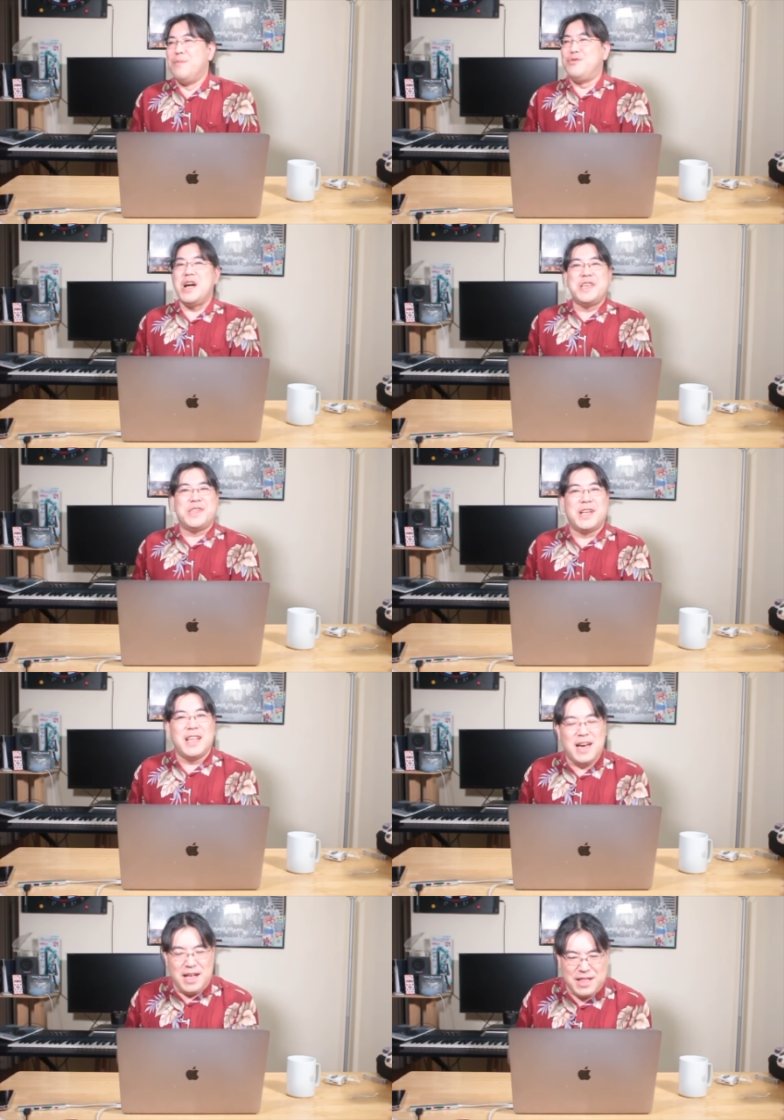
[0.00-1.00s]
無駄にした
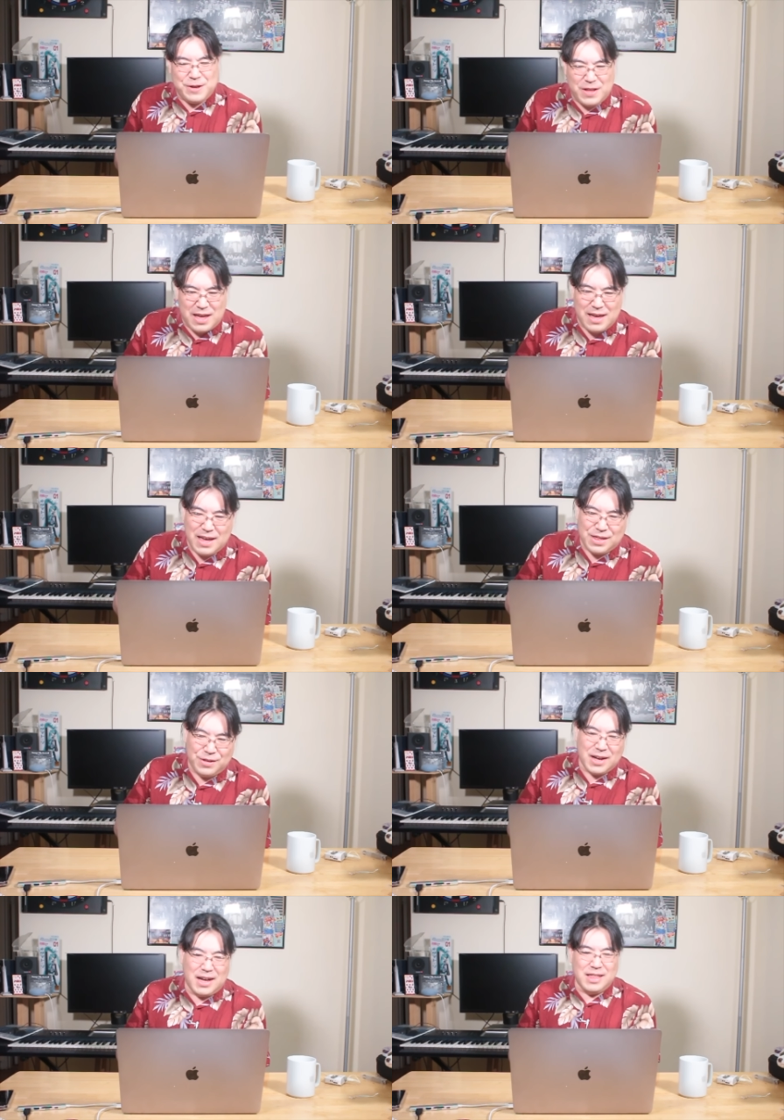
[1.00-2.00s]
なーっていうね、えー、そ
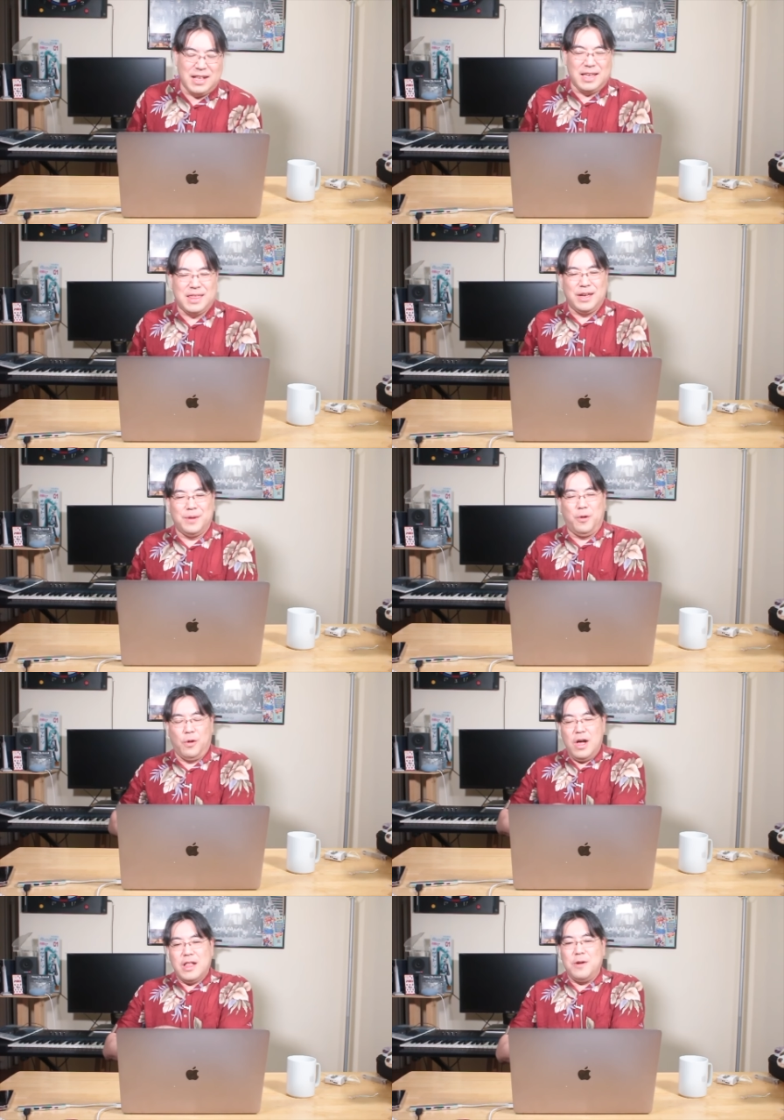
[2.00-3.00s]
ういった感じなんですけれど
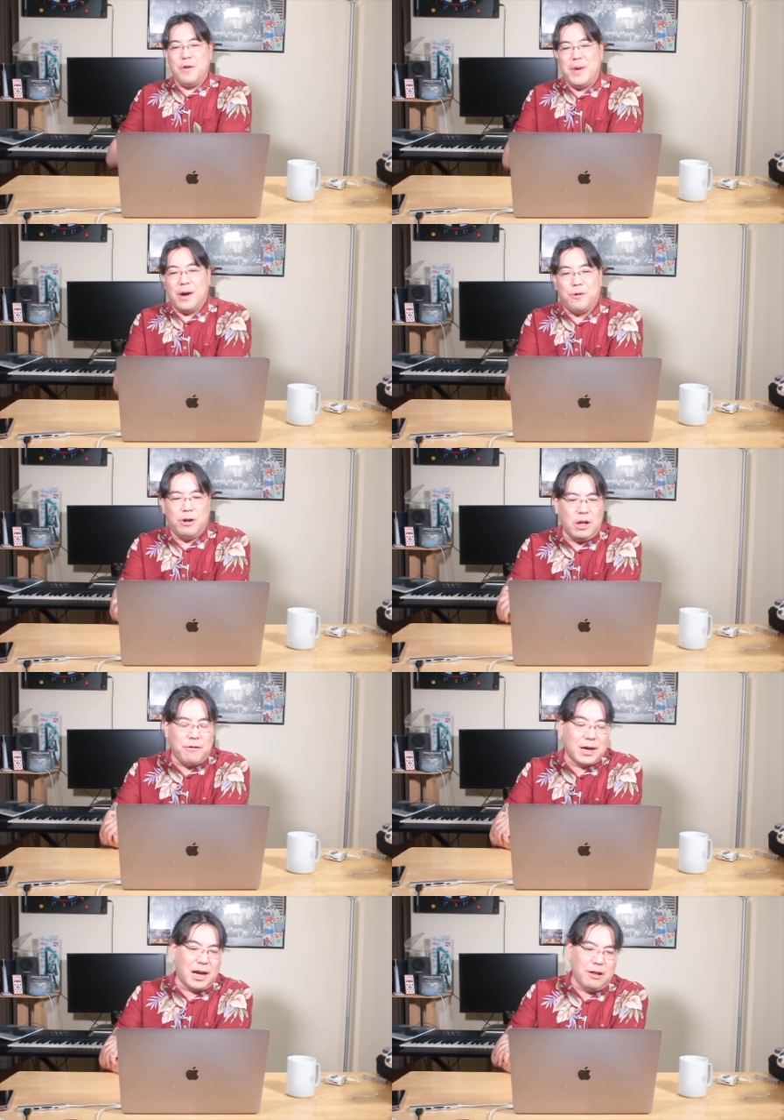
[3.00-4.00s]
も、でもまあこれで
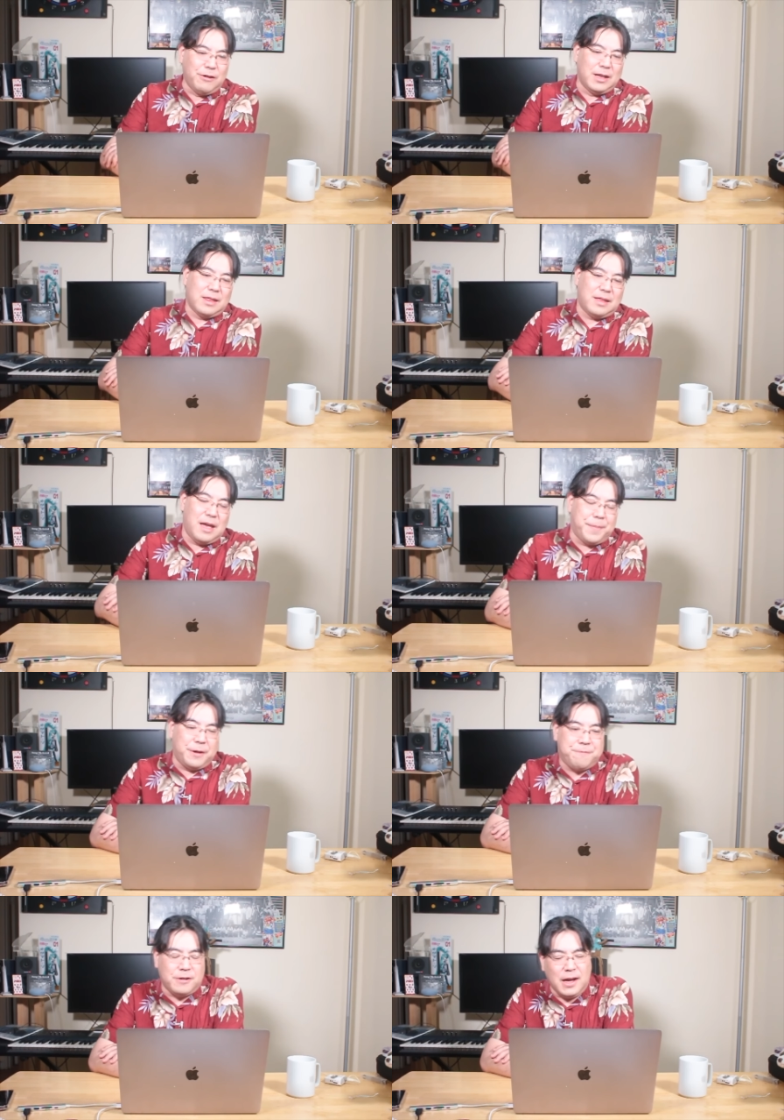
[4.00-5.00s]
わかるのはですね、やっぱ
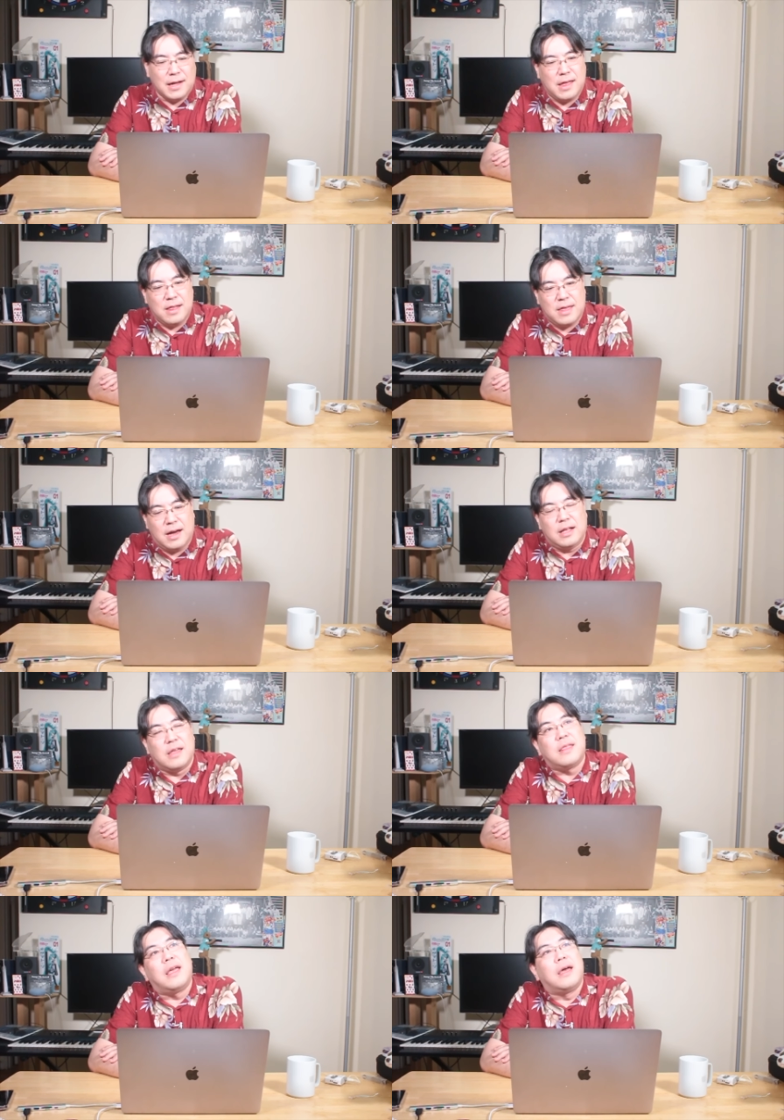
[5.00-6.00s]
り福永先生がで
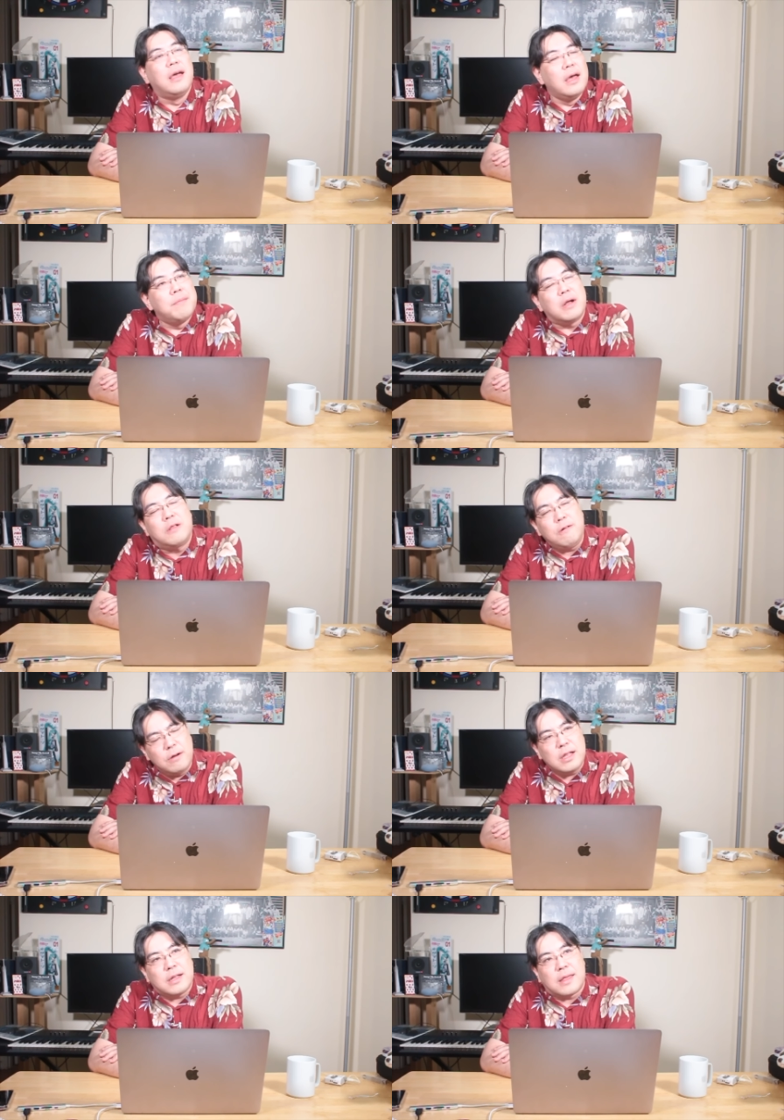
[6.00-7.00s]
すね、まあど
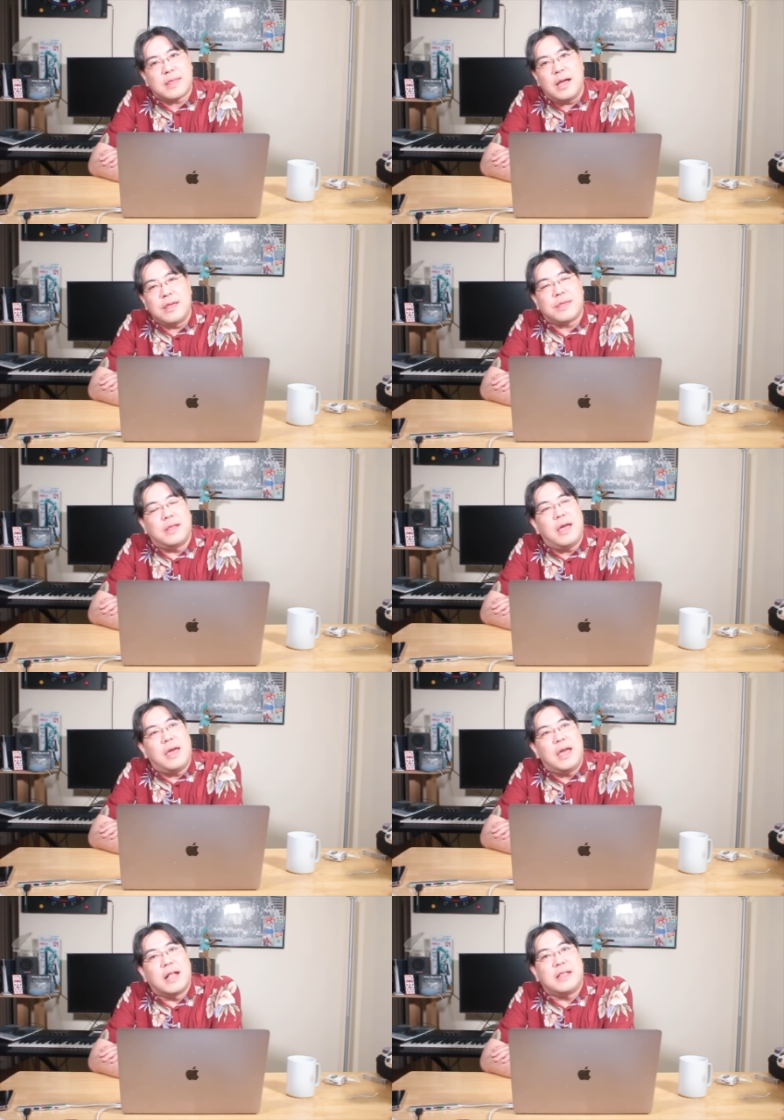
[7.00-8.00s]
ういったスタンス
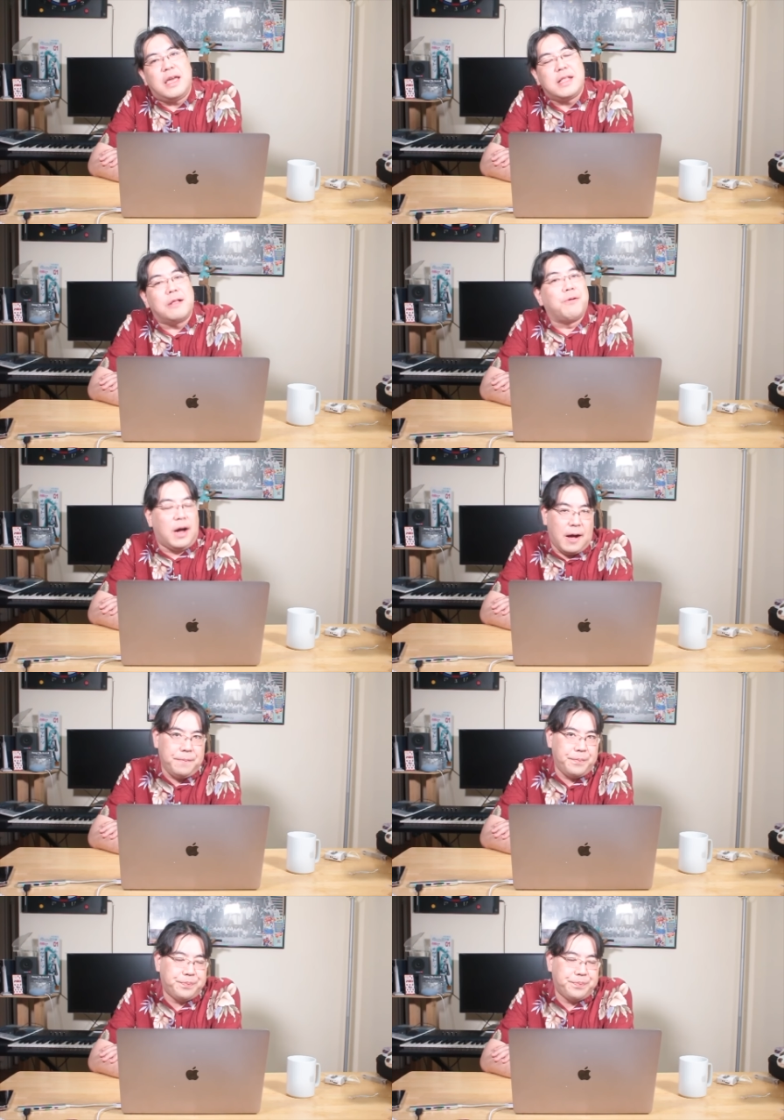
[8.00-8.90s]
でやっていたのか、